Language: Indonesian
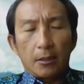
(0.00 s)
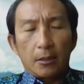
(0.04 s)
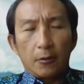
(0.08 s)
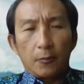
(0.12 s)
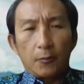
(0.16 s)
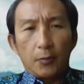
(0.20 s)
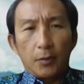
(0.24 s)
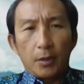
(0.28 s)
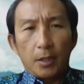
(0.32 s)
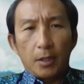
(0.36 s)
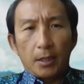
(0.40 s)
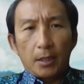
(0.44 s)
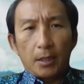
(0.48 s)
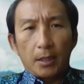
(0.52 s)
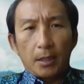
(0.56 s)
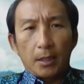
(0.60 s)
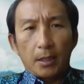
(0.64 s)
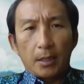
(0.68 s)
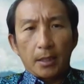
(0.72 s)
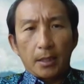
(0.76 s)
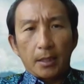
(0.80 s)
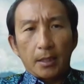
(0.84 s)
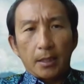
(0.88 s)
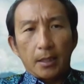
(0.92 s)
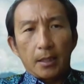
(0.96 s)
kalaupun ada
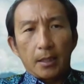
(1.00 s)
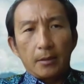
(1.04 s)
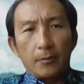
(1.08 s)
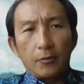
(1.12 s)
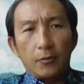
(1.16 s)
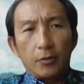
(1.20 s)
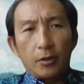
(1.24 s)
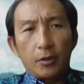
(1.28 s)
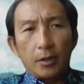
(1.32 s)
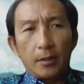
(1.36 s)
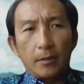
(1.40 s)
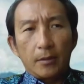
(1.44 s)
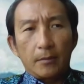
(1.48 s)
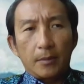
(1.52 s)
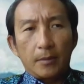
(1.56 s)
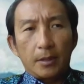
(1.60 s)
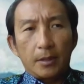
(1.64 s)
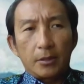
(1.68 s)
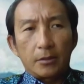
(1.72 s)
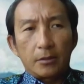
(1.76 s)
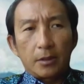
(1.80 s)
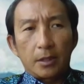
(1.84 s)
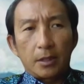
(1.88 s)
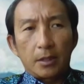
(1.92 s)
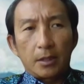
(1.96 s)
kenaikan mungkin
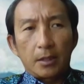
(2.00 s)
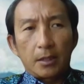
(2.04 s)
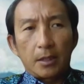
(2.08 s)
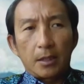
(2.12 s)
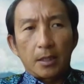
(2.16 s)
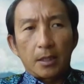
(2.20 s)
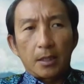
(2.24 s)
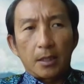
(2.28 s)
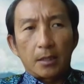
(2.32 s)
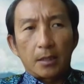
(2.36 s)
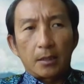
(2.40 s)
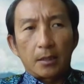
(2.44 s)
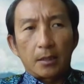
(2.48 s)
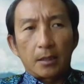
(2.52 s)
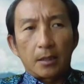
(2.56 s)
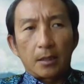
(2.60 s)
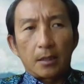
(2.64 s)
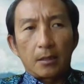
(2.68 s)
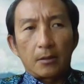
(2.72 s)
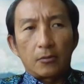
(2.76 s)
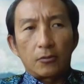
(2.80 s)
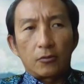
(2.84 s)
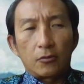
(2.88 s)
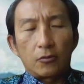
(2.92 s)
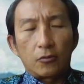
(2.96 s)
emas juga tidak akan
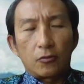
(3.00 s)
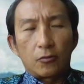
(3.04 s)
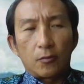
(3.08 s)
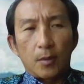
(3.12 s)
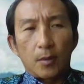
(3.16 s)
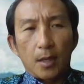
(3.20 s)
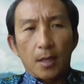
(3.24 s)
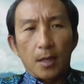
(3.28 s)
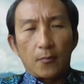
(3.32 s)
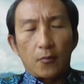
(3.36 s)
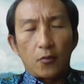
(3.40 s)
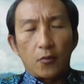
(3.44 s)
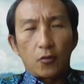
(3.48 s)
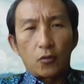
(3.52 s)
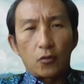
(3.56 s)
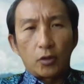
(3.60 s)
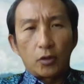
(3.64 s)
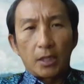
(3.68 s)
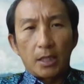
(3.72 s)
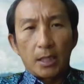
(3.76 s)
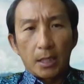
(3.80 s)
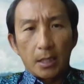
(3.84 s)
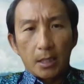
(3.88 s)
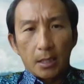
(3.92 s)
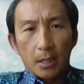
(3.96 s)
terlalu melampung
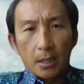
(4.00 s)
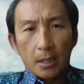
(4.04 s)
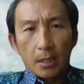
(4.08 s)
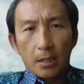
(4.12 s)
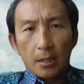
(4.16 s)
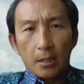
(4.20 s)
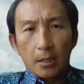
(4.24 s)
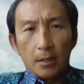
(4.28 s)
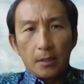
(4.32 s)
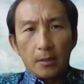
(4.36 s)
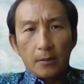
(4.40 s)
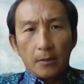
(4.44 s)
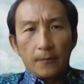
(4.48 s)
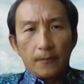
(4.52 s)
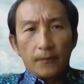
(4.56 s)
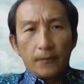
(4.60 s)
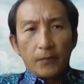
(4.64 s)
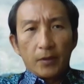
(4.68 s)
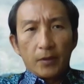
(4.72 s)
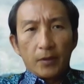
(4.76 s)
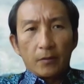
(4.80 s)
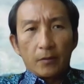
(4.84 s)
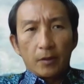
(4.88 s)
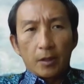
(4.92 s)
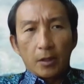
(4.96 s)
tinggi
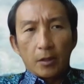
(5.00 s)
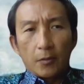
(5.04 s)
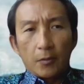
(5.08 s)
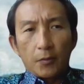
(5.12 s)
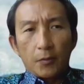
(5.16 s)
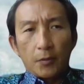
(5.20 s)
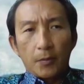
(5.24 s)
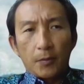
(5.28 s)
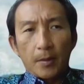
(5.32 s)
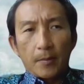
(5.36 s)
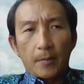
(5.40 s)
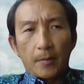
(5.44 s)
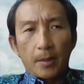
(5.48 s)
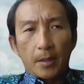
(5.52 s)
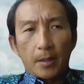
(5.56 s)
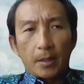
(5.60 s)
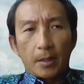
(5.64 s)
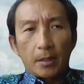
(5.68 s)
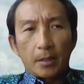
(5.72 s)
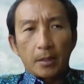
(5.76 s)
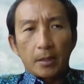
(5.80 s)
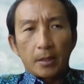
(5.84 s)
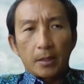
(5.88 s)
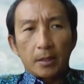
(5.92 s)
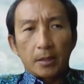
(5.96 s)
walaupun memang
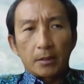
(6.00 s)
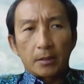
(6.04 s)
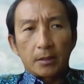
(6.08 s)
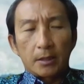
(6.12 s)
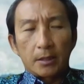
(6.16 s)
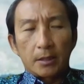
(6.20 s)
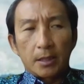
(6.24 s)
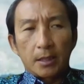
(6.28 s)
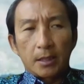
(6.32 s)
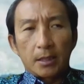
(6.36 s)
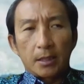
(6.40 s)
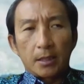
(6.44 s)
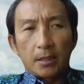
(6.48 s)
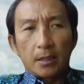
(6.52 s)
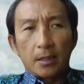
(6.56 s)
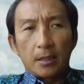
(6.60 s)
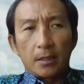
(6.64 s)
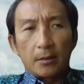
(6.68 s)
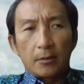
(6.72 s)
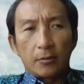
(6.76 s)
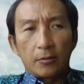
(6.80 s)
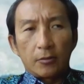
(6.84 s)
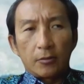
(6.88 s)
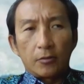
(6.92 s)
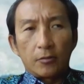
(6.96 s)
uh, sejatinya
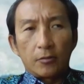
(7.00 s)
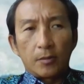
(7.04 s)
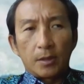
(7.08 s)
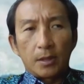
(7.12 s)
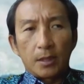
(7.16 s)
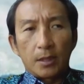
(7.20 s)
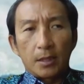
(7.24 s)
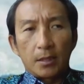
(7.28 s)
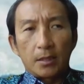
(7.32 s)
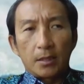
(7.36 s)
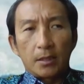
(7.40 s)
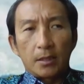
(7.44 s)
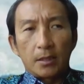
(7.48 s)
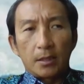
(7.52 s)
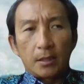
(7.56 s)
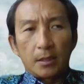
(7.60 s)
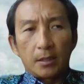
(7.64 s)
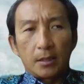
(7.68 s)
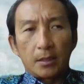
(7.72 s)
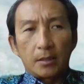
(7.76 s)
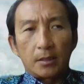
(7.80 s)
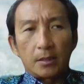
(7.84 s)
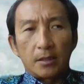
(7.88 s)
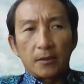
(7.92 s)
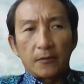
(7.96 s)
itu
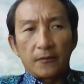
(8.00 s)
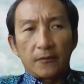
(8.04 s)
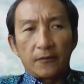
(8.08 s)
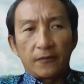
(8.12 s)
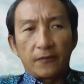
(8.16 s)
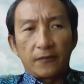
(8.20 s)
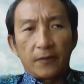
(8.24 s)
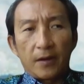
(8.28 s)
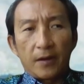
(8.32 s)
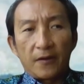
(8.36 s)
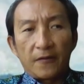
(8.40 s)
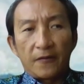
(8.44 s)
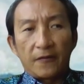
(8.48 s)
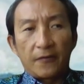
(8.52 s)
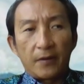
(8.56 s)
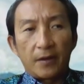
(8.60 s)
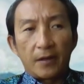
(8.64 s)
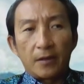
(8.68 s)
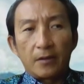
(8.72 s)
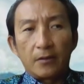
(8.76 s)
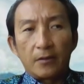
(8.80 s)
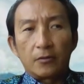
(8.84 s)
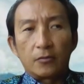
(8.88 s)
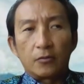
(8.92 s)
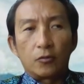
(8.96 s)
menjadi safe
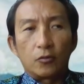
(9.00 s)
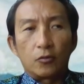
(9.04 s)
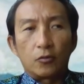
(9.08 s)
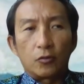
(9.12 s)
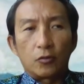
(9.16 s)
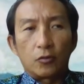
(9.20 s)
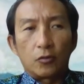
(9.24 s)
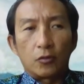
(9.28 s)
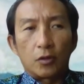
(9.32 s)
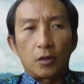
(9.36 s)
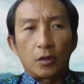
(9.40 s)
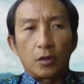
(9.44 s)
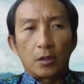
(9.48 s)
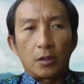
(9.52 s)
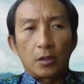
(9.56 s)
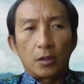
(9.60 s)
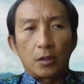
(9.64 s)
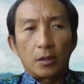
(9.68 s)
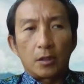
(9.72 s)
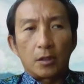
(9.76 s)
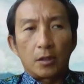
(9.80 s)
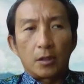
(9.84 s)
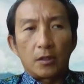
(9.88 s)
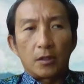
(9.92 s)
haven untuk uh,